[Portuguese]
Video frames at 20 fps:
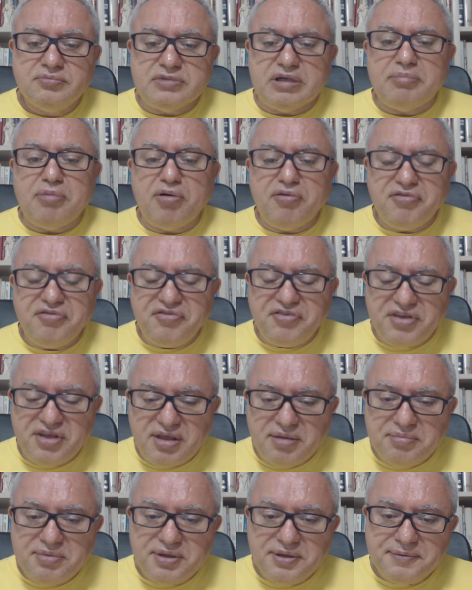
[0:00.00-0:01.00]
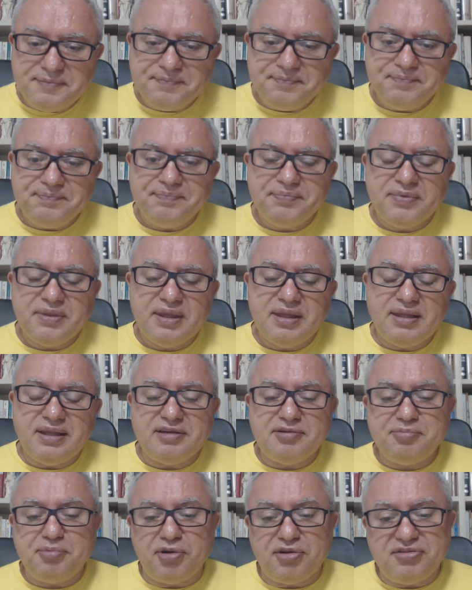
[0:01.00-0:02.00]
uma mão firme
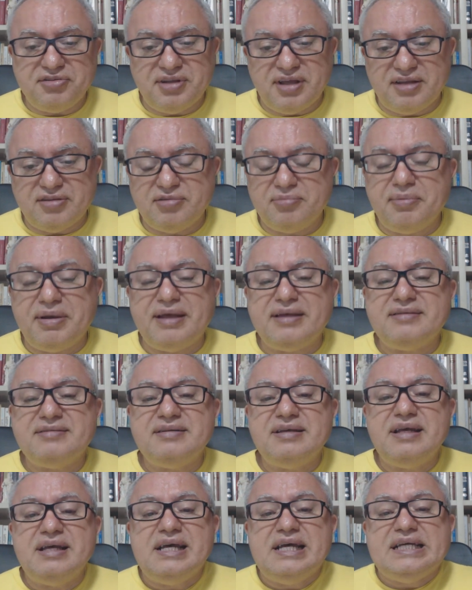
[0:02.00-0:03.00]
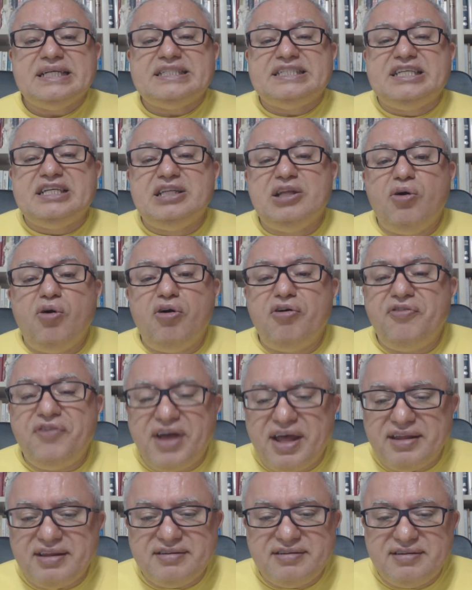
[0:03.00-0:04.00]
nesse processo. Mas se não
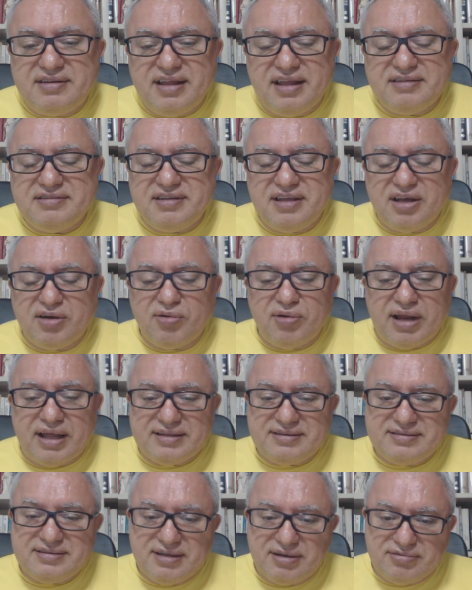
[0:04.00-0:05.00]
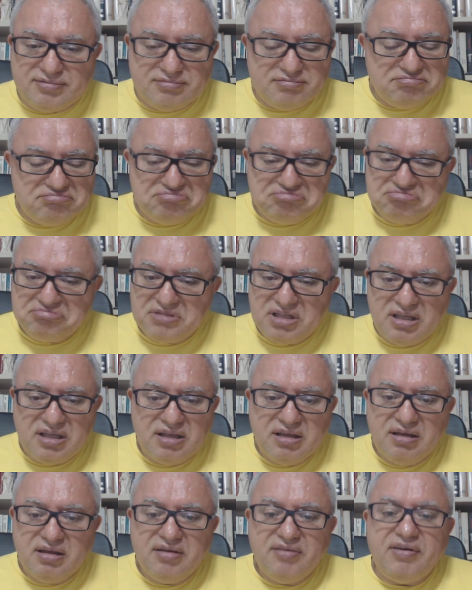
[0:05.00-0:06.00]
houver desregulação,
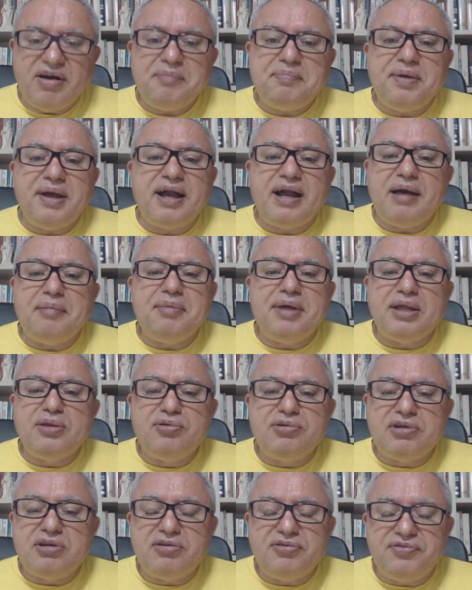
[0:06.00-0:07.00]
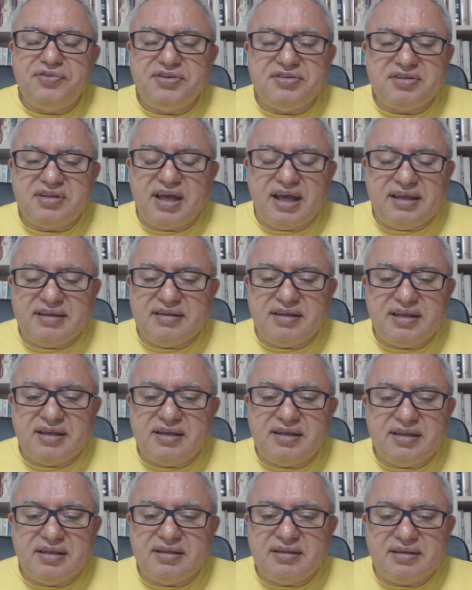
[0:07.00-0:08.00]
Vai pegar meia dúzia de fiscais
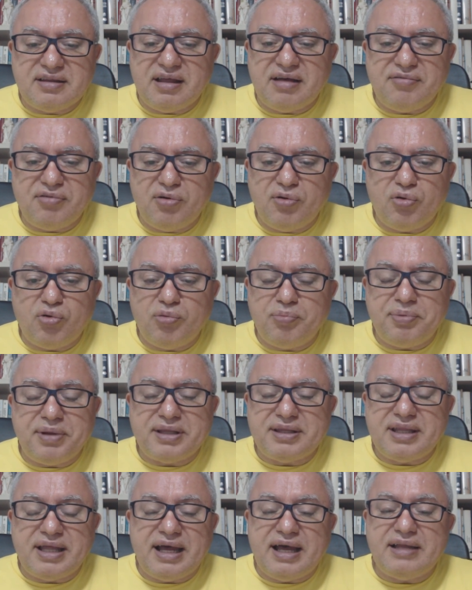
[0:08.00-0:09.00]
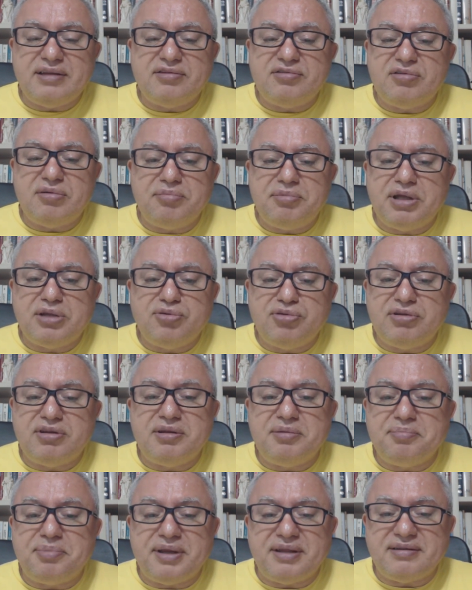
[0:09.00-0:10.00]
aí que estavam completados, ou meia
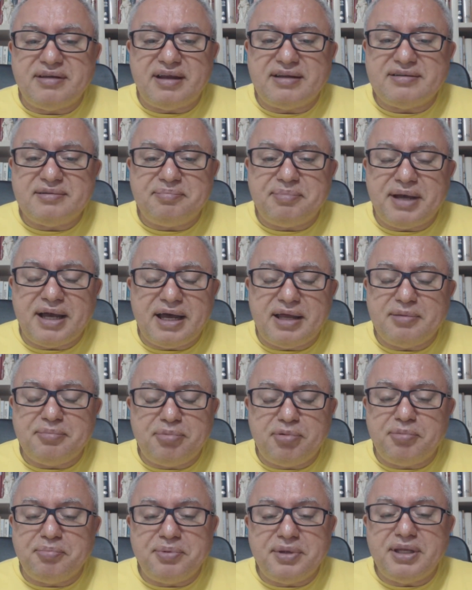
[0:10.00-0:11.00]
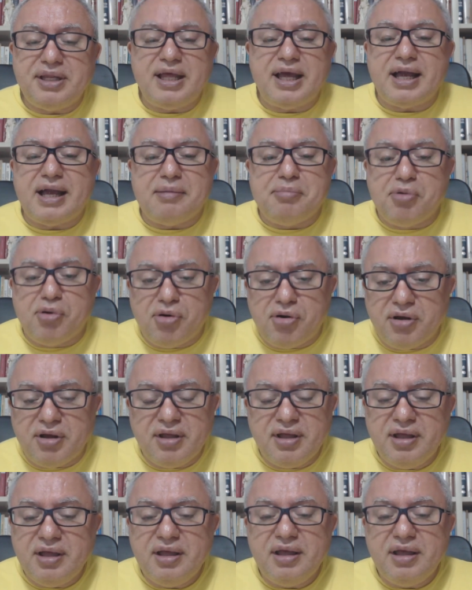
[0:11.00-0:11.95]
dúzia de empresários que pagaram propina e acabou.